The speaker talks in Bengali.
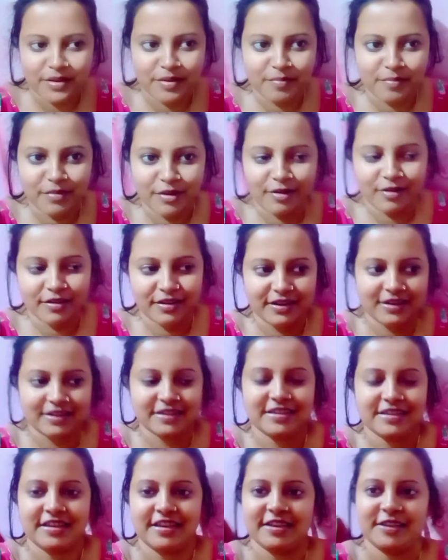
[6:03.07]
ব্লগটা
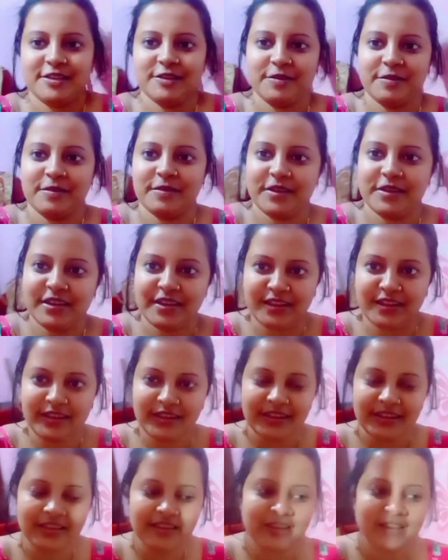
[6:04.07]
শেষ করিনি
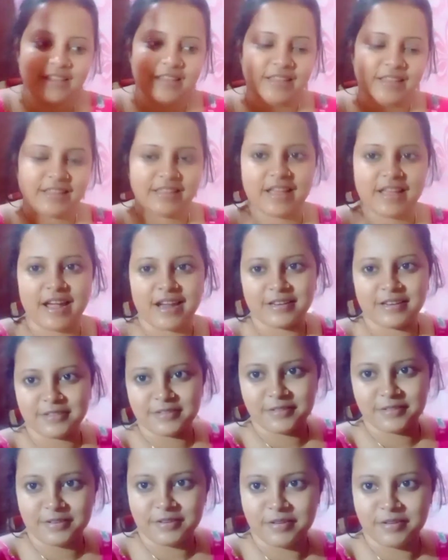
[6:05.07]
তার
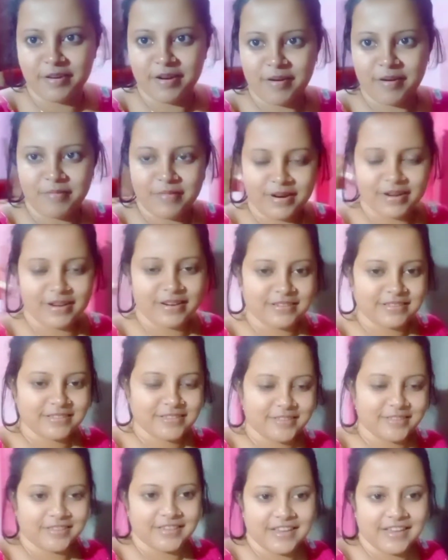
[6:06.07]
জন্য আবার
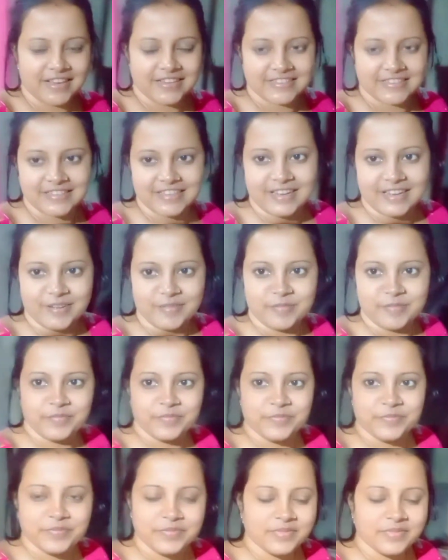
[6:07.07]
চলে আসলাম
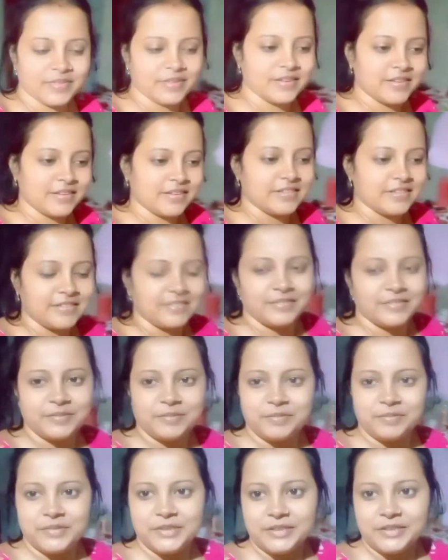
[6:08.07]

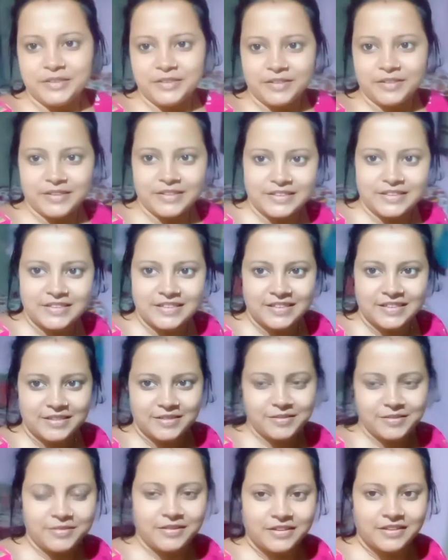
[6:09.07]
ভিডিওটা শেষ
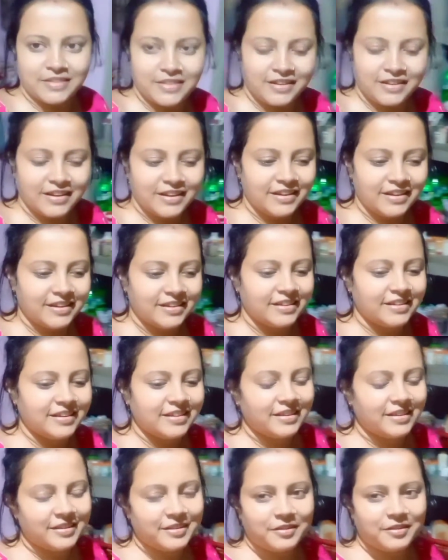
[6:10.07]
করতে
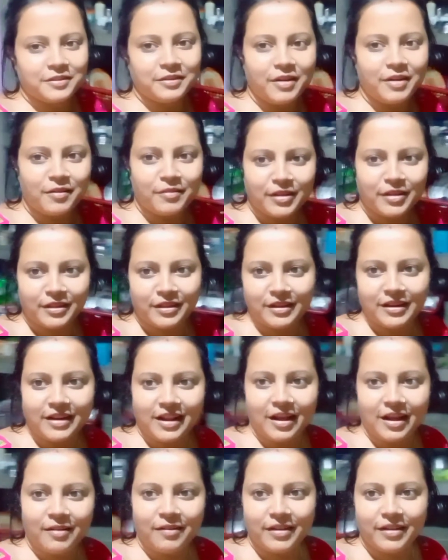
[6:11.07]
তো আমাদের
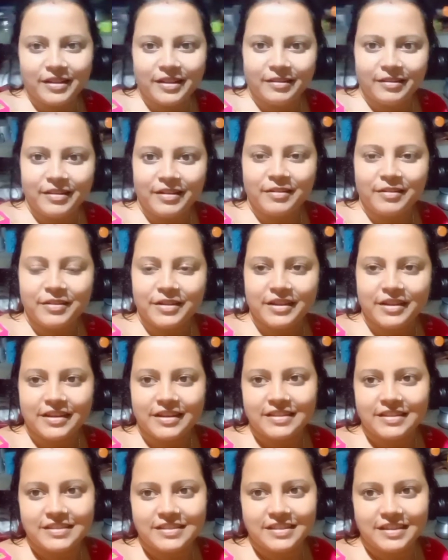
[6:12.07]
খাওয়া দাওয়া হয়ে
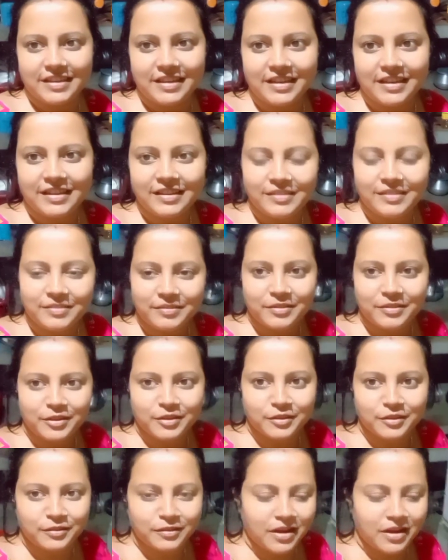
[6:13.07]
গেছে
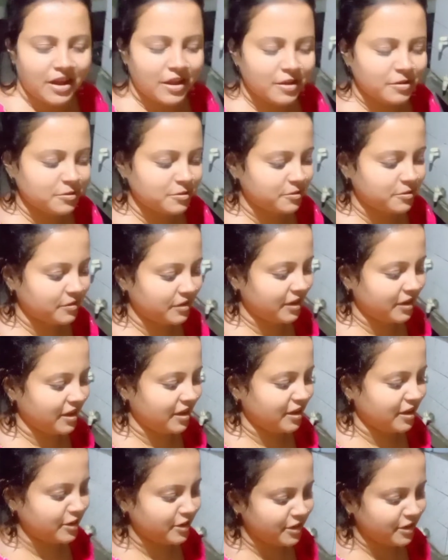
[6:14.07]
বন্ধুরা আয়ুষও
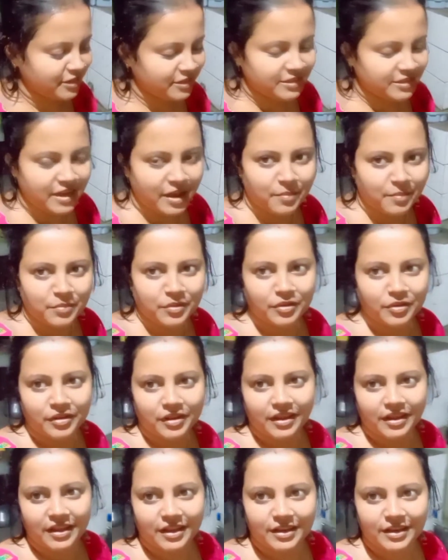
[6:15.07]
খেয়ে নিয়েছে আমিও
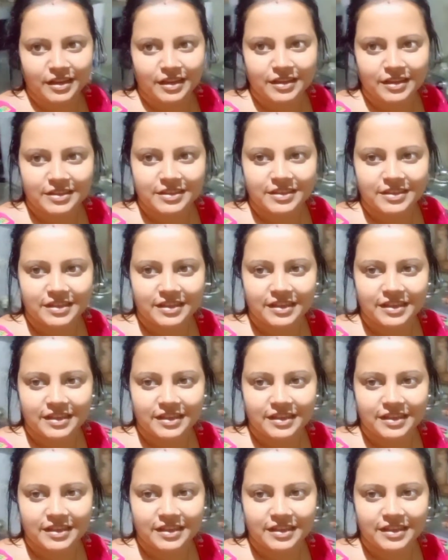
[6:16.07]
খেয়ে নিয়েছি